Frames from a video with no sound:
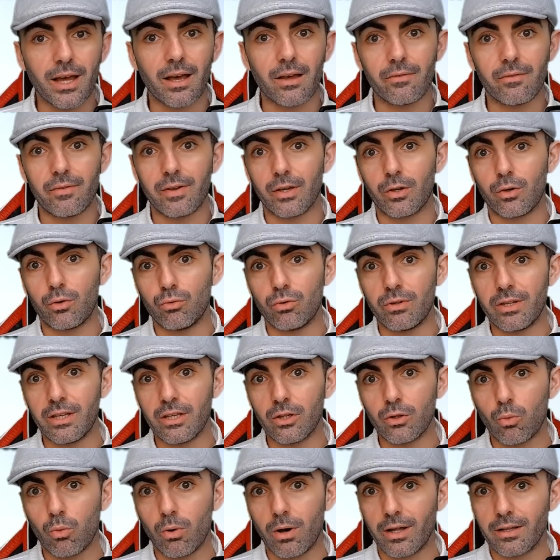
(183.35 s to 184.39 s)
Avec une
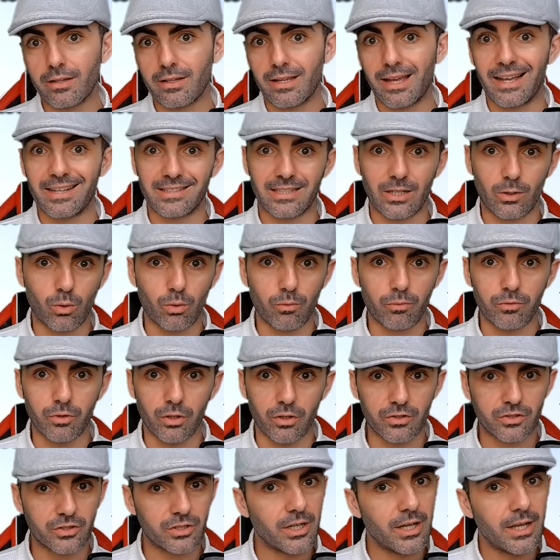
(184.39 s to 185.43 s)
ligne droite à sa
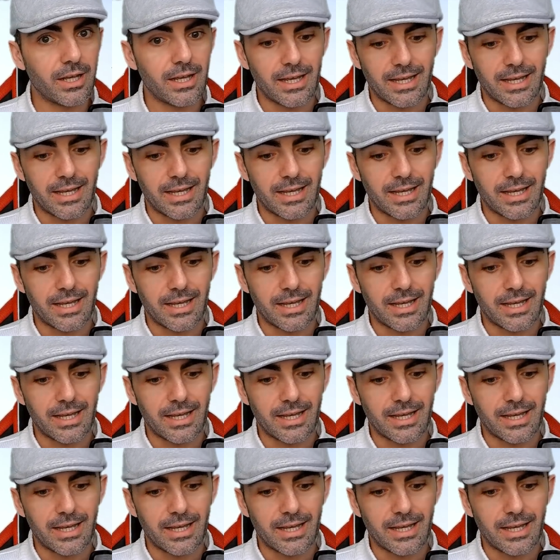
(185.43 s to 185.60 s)
convenance,